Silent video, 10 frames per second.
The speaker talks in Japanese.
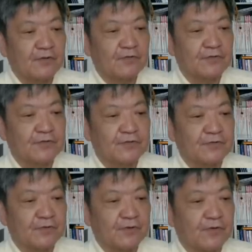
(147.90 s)
北竜
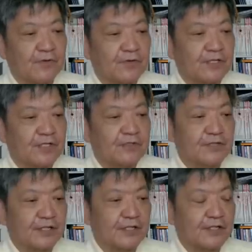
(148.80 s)
港、吉
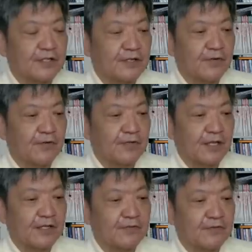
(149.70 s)
林、遼
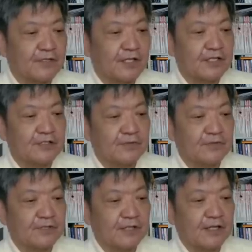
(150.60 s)
寧の山
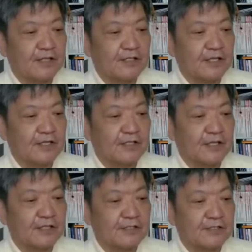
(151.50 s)
椒で生
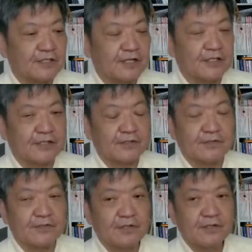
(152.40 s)
産されている、
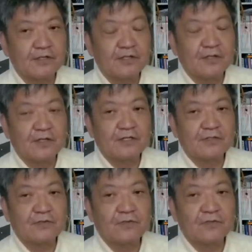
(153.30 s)
いわゆ
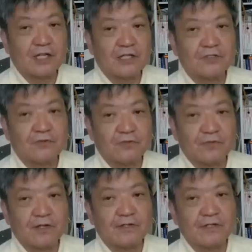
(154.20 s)
る東山椒
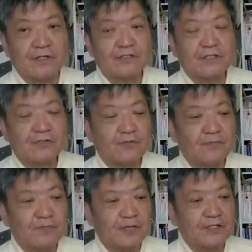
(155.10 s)
と言われるやつね、
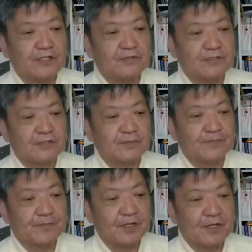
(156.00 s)
トンペイ地区です。
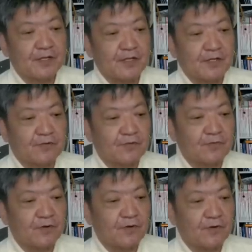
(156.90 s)
えここ
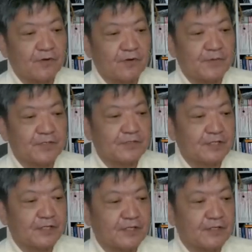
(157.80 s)
も水
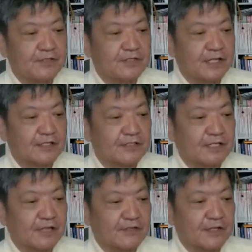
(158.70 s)
に使っ
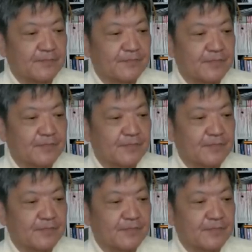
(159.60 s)
たのだ。